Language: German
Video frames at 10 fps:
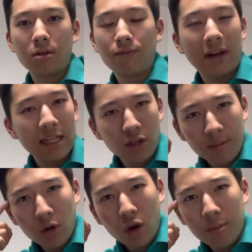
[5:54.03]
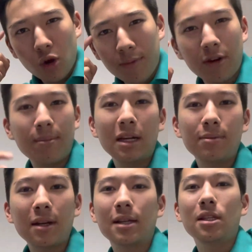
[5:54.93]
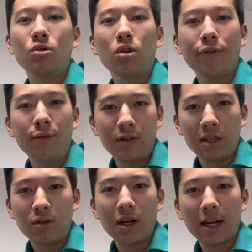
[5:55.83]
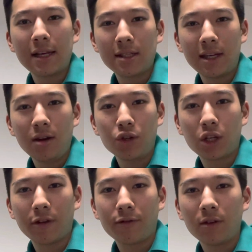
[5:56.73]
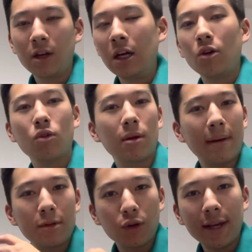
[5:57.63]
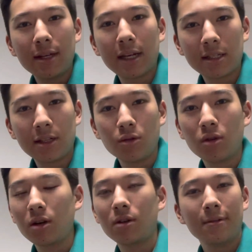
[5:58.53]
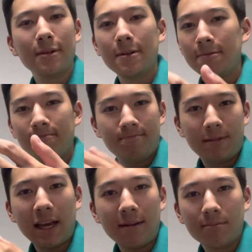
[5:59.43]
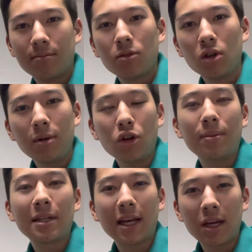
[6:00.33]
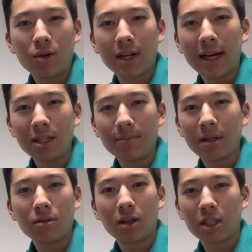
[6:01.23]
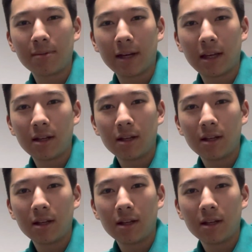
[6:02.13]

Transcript: Weil ich immer noch im Kopf habe manchmal, dass ich nur noch 15 oder 30 Kilo schaffe. Oder beim Traden, dass ich nur noch, ja, immer noch bei drei Kontrakte bin oder zwei.